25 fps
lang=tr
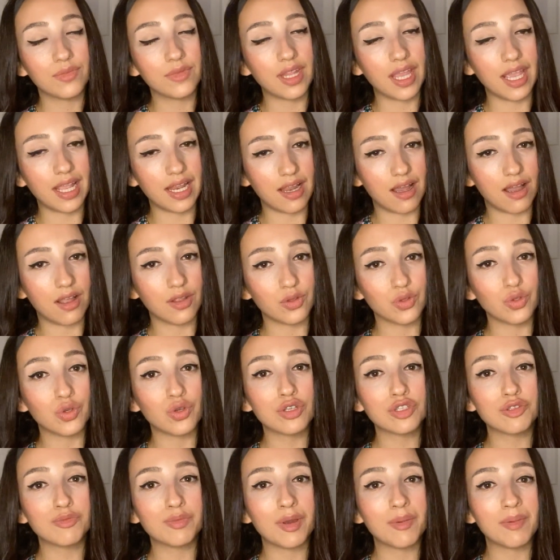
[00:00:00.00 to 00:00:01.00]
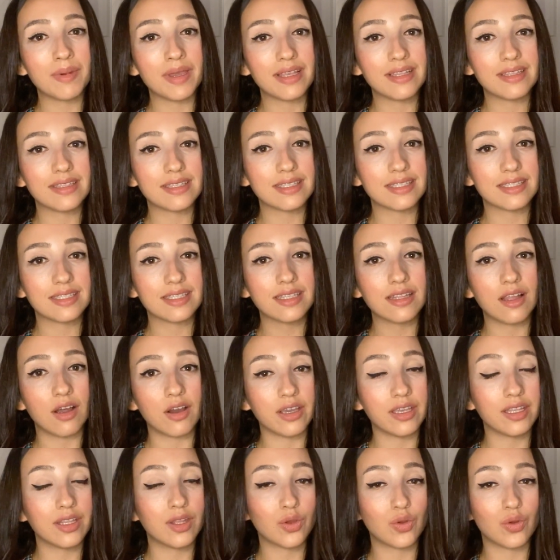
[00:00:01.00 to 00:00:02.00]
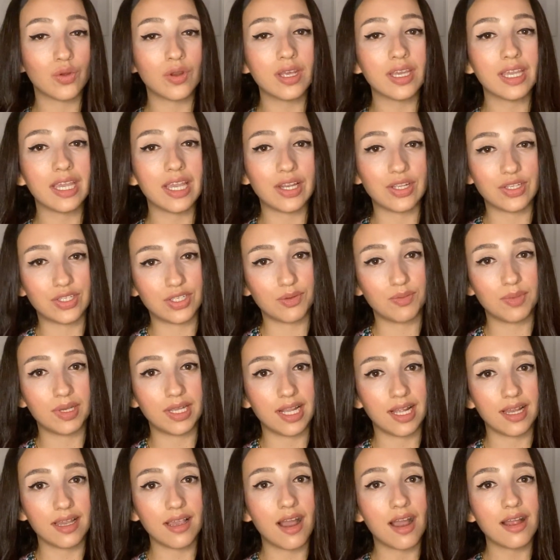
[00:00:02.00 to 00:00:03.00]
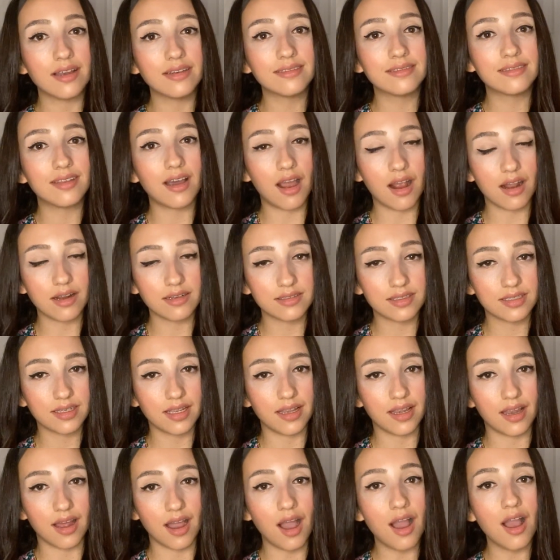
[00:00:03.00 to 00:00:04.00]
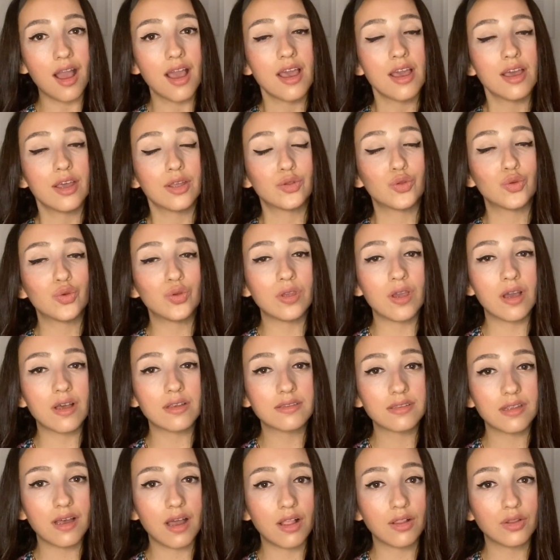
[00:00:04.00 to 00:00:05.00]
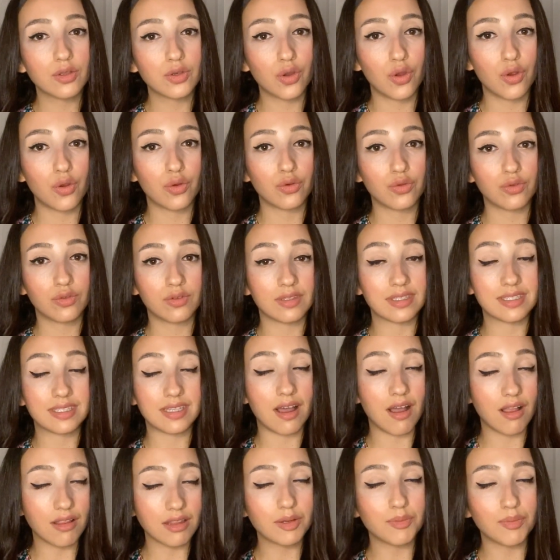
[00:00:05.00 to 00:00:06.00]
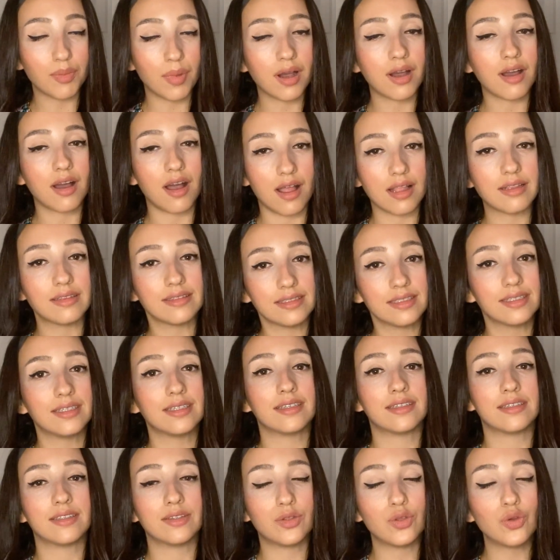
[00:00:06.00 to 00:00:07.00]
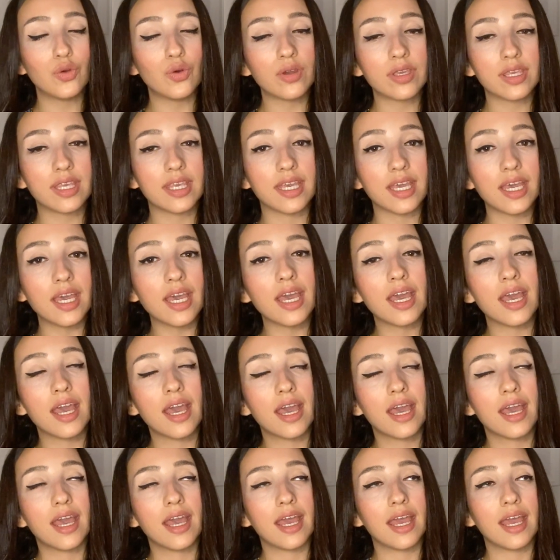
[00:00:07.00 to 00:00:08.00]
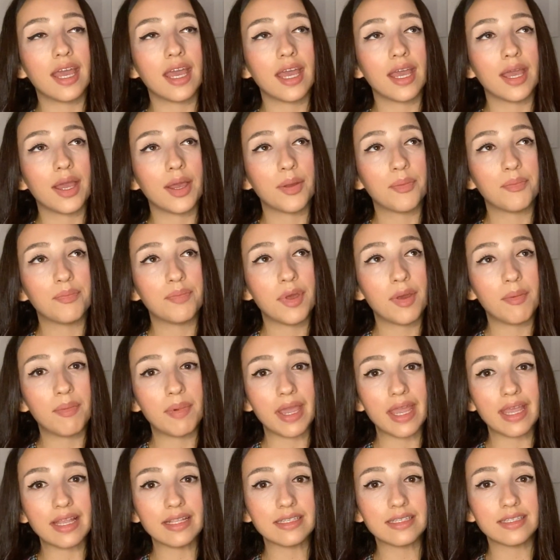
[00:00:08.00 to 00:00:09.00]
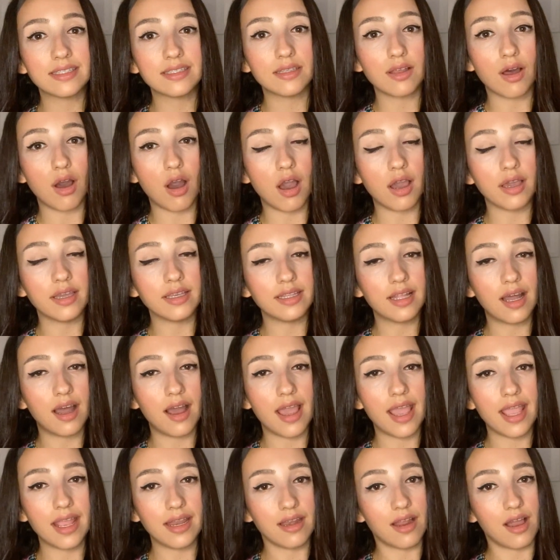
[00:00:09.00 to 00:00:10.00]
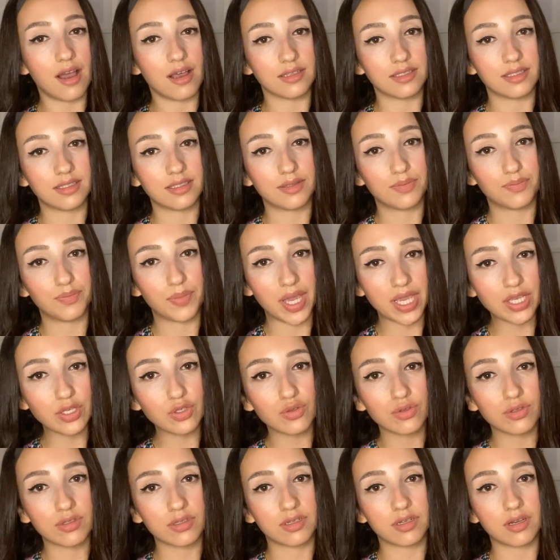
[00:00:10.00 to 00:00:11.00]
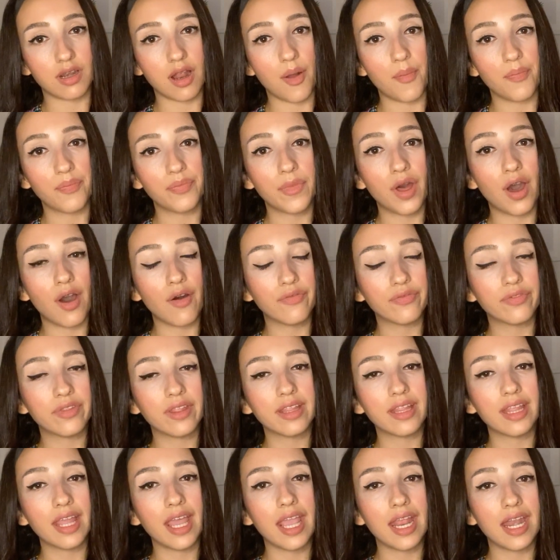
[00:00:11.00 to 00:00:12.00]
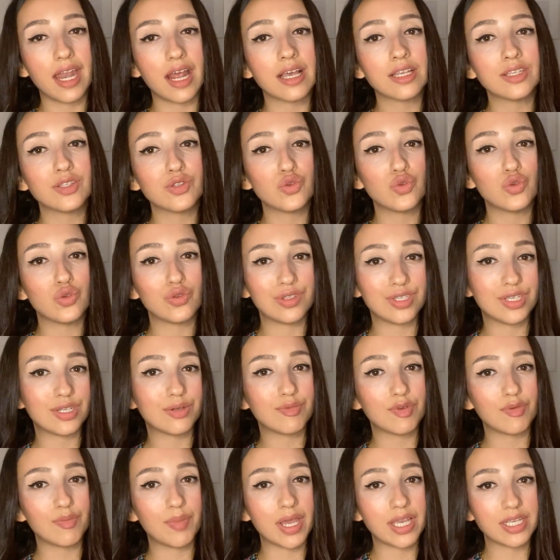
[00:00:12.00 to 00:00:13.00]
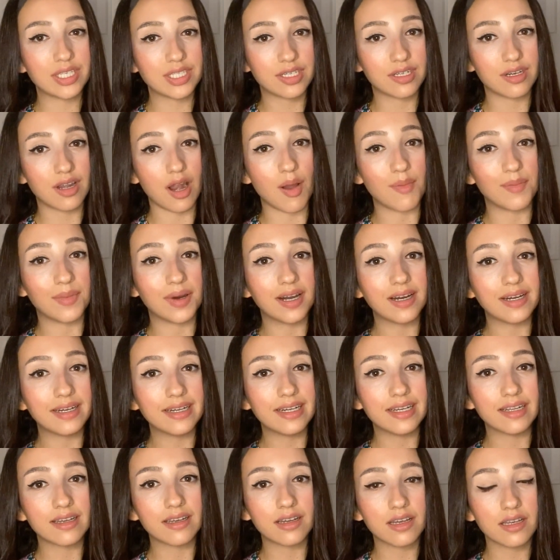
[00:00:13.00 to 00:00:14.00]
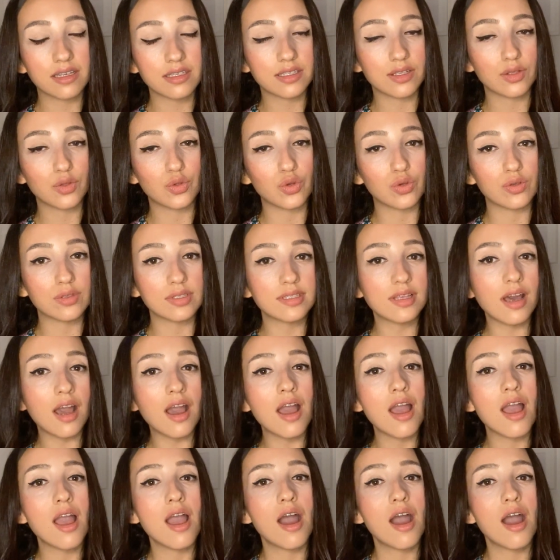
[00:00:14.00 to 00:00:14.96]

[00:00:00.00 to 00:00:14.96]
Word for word: neyle anlıyoruz? Bebeğinizin ayına göre gelişimiyle yani tartıyla. Dünya Sağlık Örgütü Sağlık Bakanlığı diyor ki ee, bebeğiniz ayda en az 500 gram, haftada en az 125 gram ağırlık kazanıyorsa